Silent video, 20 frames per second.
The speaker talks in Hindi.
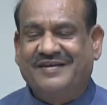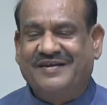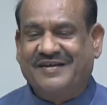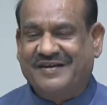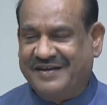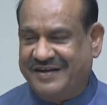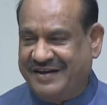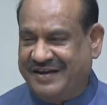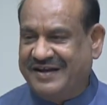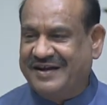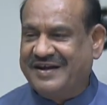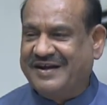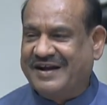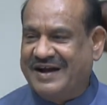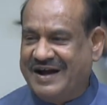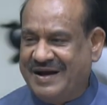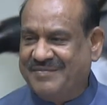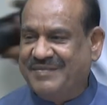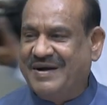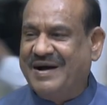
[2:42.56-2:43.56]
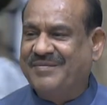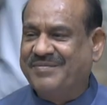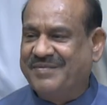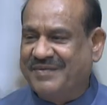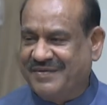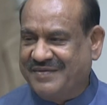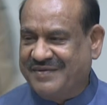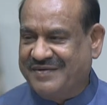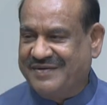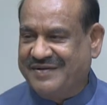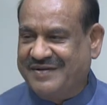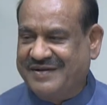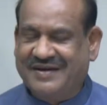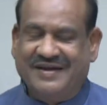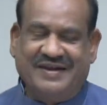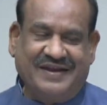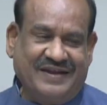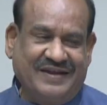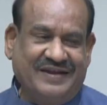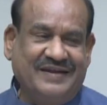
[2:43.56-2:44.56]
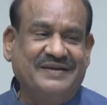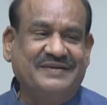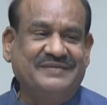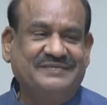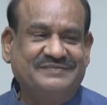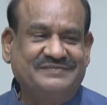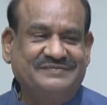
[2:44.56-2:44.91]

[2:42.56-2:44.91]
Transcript: रखने का काम आप करेंगे